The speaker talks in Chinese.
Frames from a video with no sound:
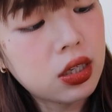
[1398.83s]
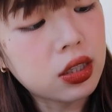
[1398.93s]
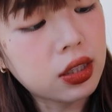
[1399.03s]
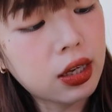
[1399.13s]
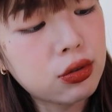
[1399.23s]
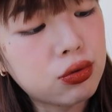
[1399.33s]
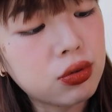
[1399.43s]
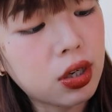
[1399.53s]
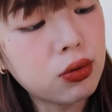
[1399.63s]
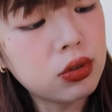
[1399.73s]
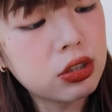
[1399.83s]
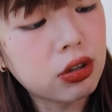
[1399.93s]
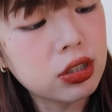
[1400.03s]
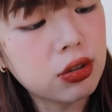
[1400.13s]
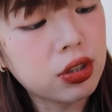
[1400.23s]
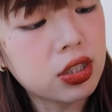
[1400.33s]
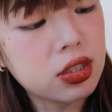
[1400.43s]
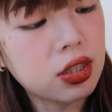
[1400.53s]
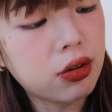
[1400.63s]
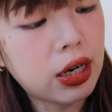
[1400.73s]
很带橘感，如果你喜欢这种颜
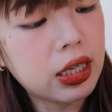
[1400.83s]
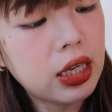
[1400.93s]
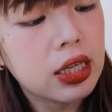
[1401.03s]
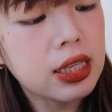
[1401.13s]
色的话，